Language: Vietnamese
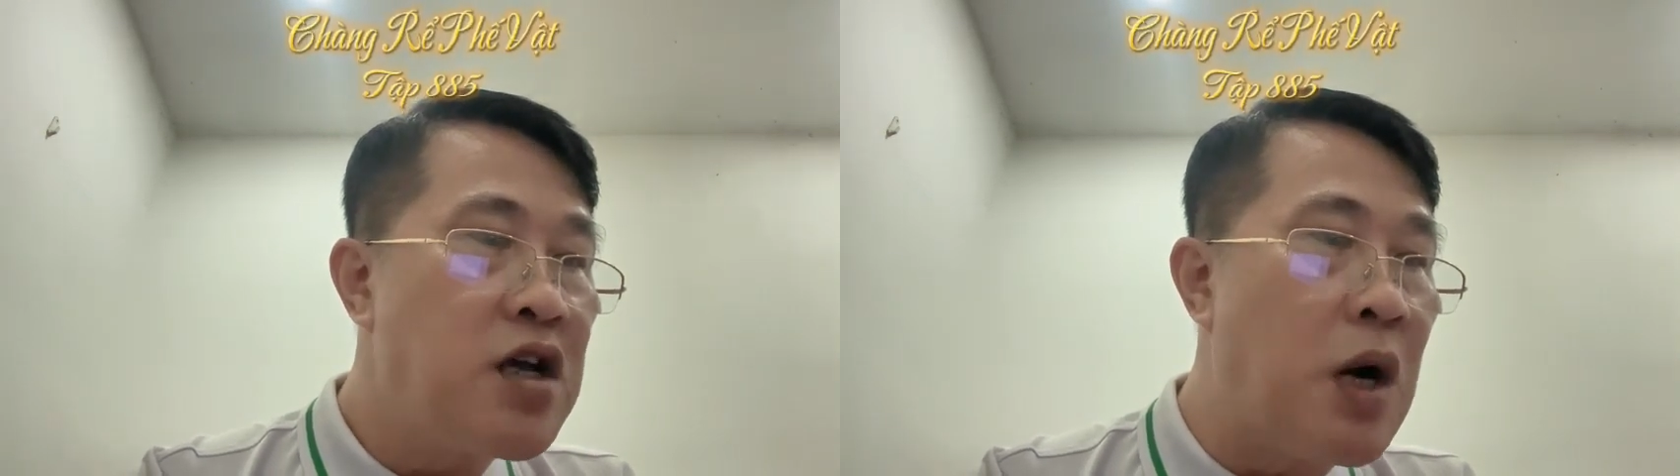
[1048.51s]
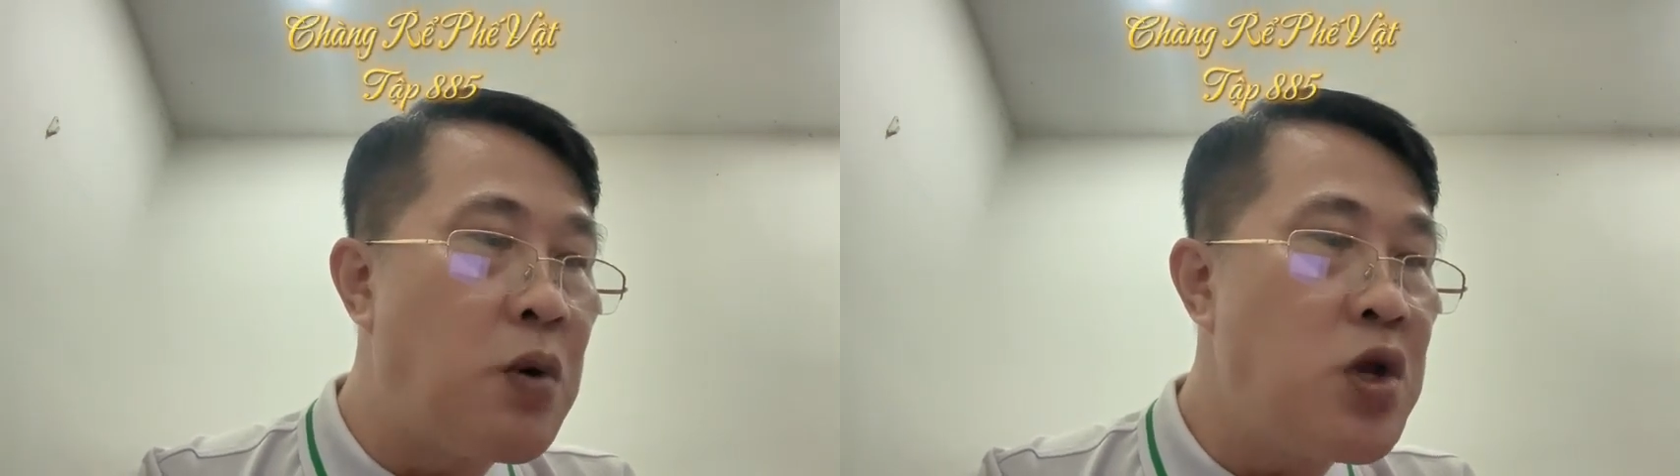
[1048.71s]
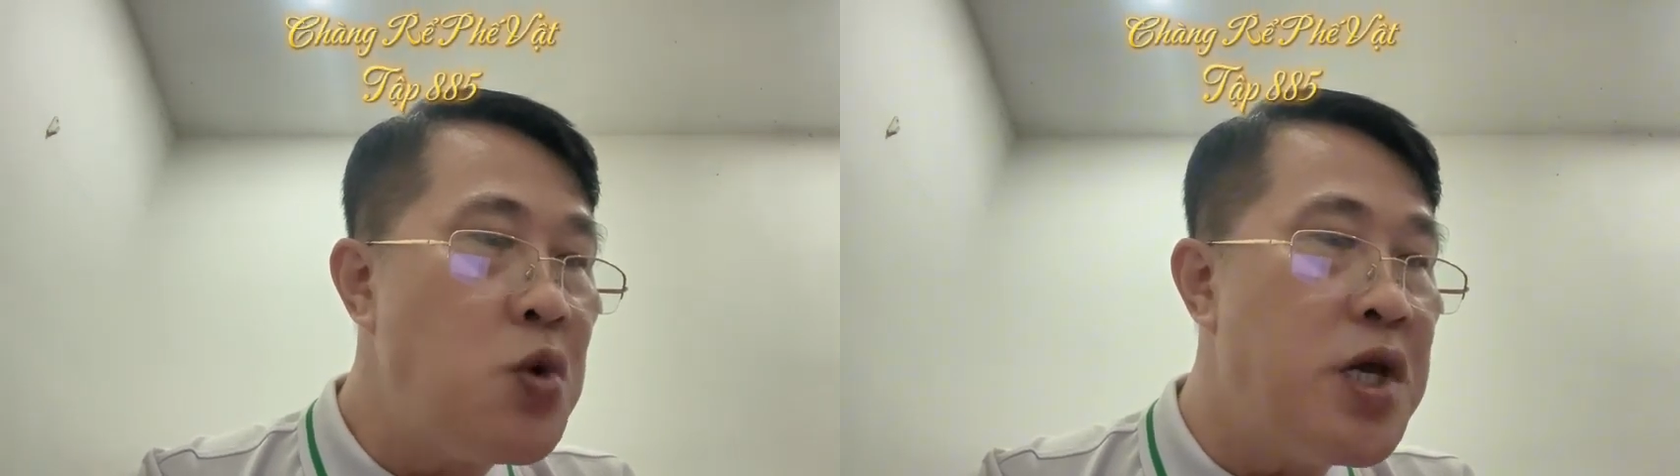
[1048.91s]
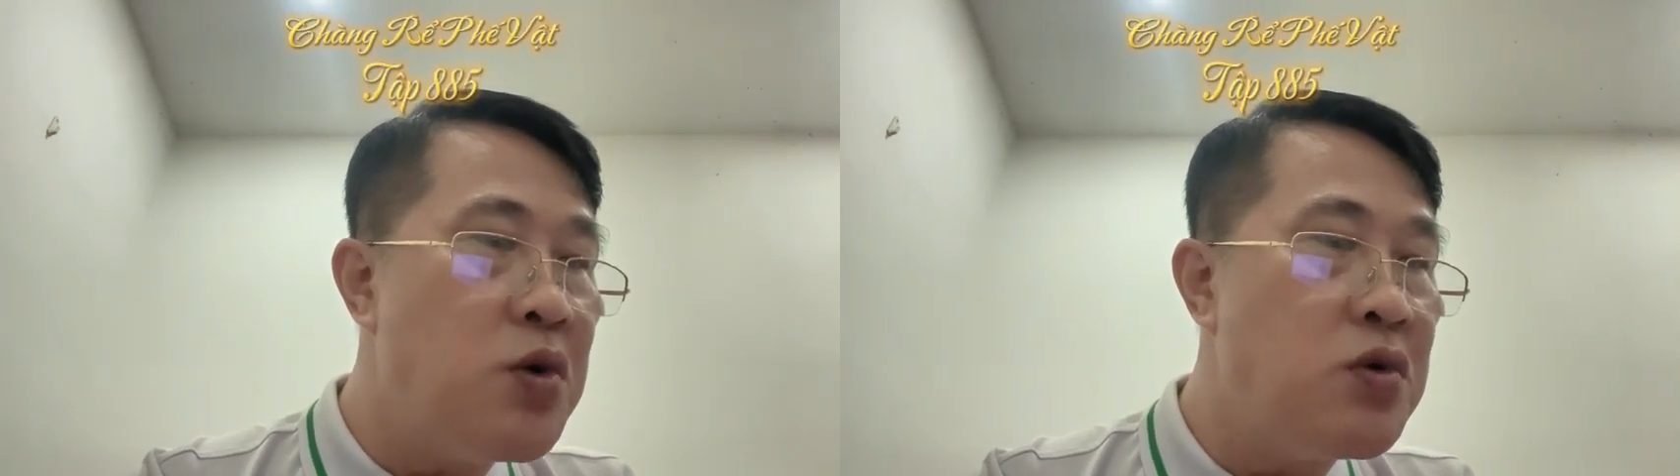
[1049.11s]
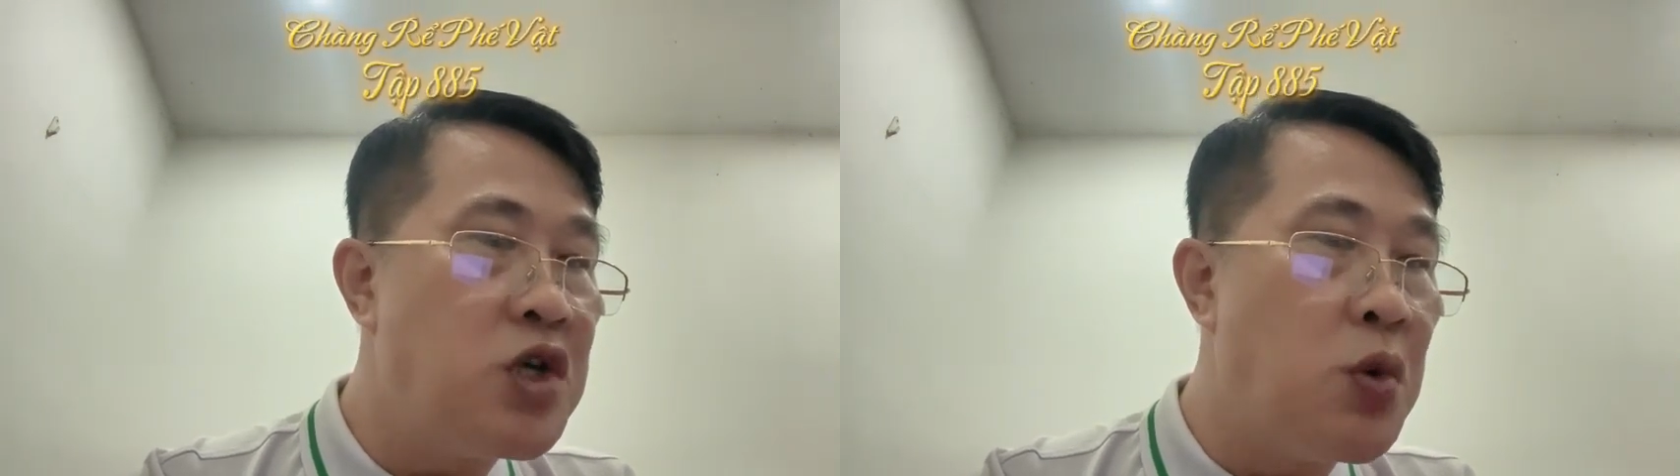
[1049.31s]
không có dấu hiệu
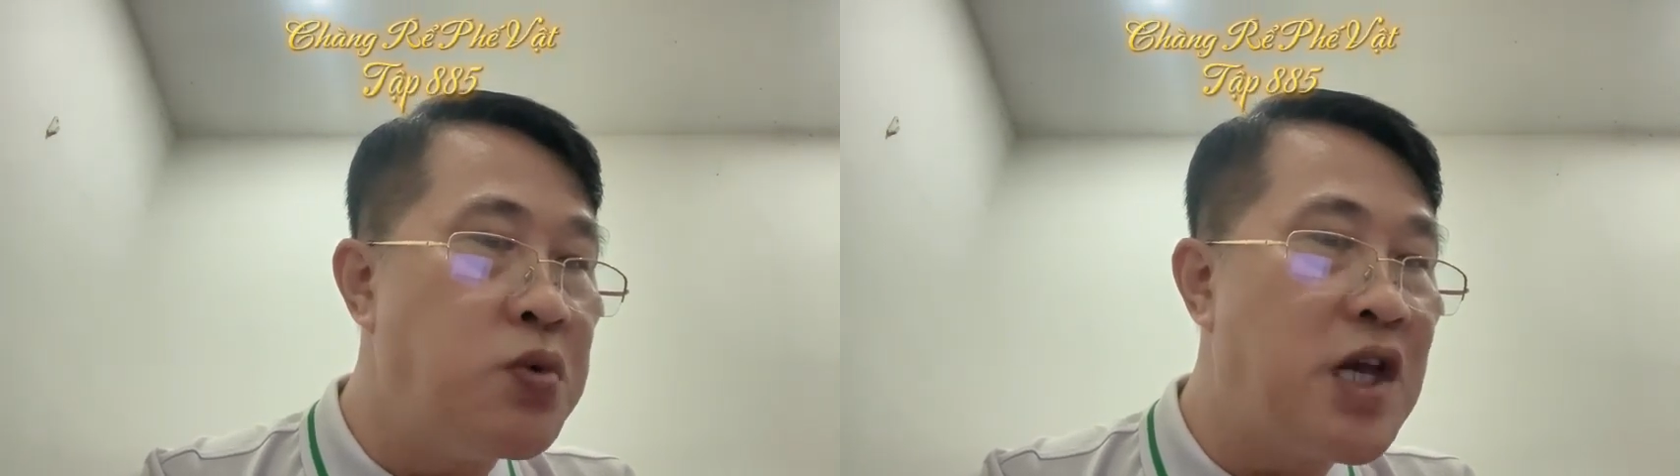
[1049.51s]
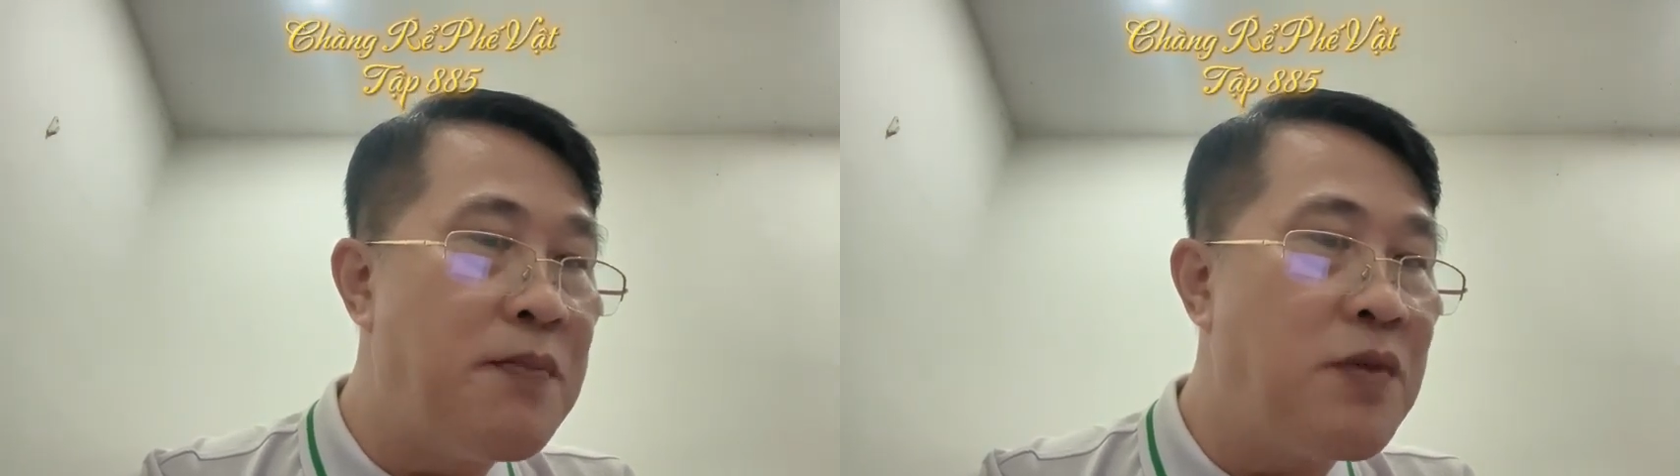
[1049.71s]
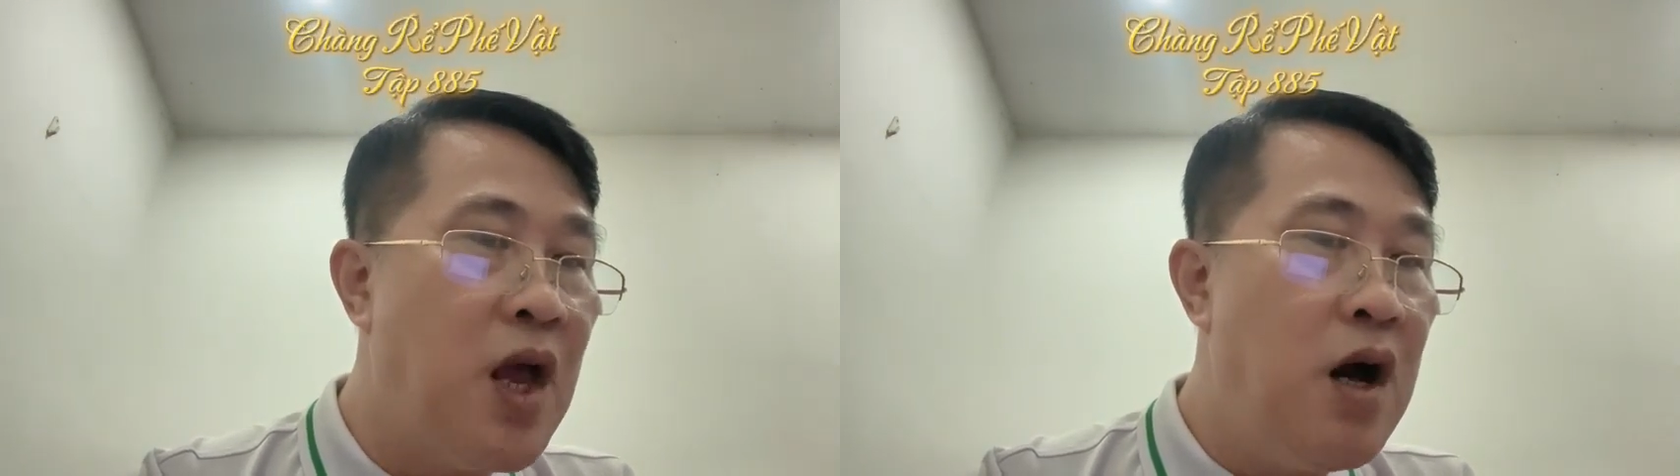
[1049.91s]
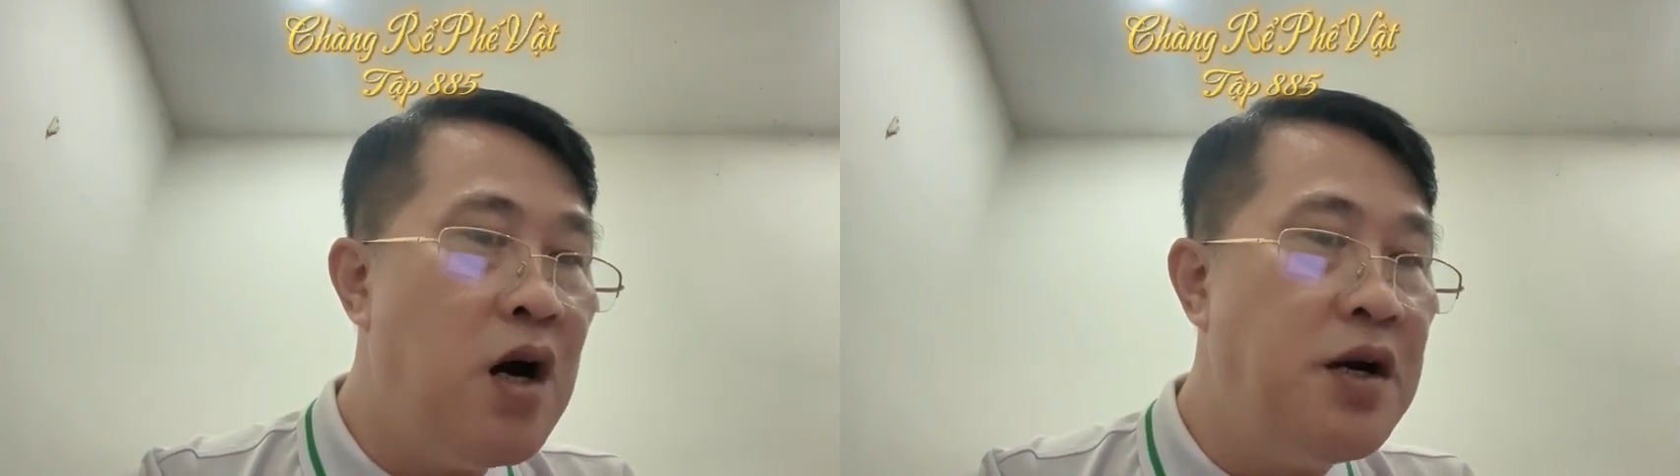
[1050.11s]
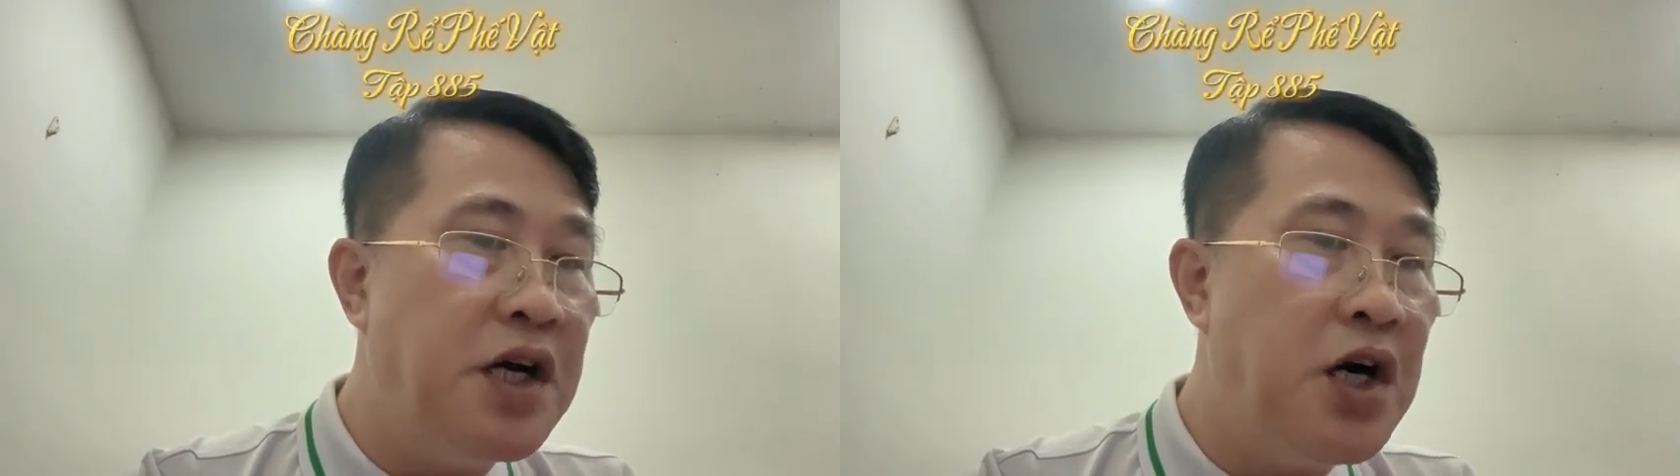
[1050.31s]
dùng châm
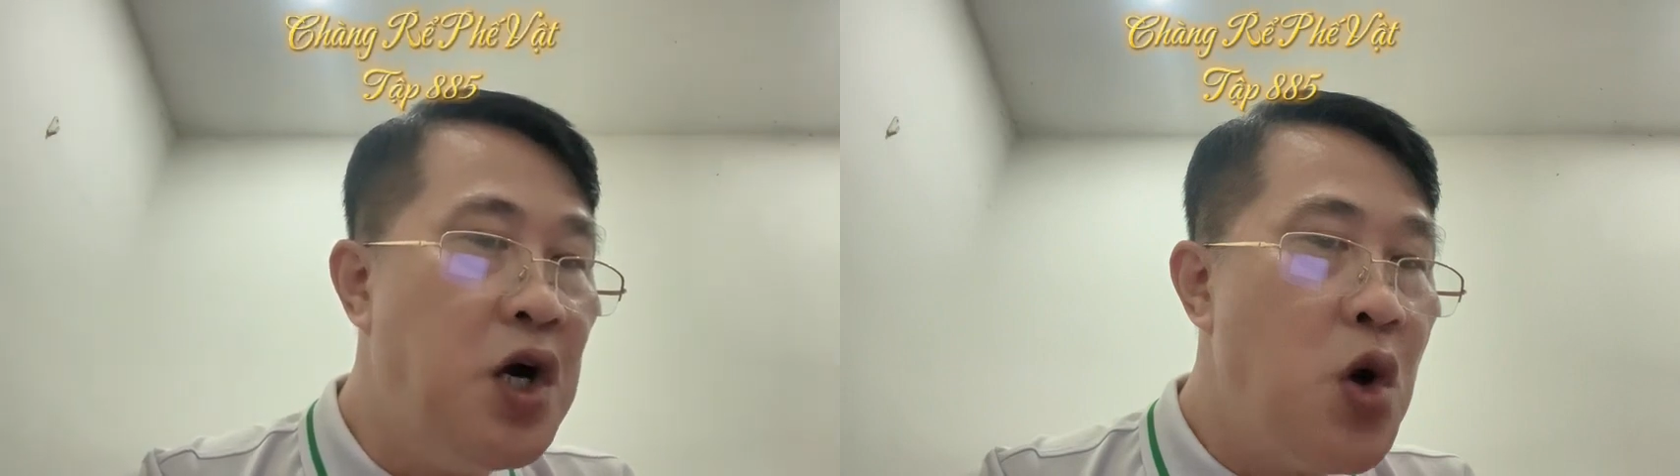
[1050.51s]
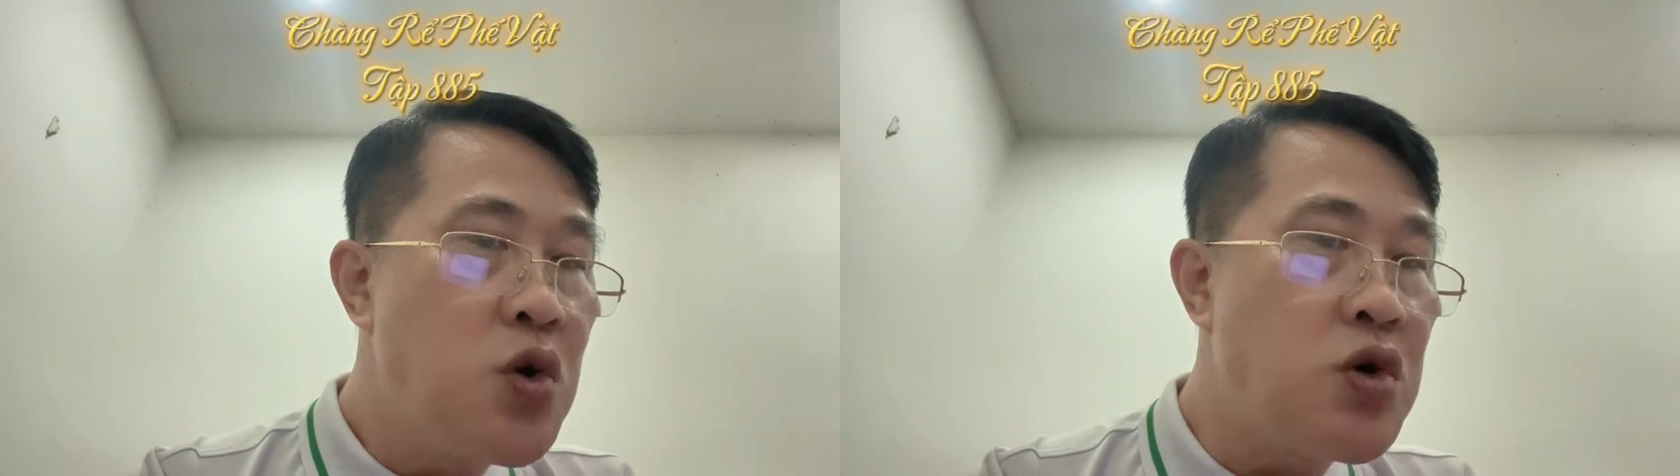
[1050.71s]
hơn nữa,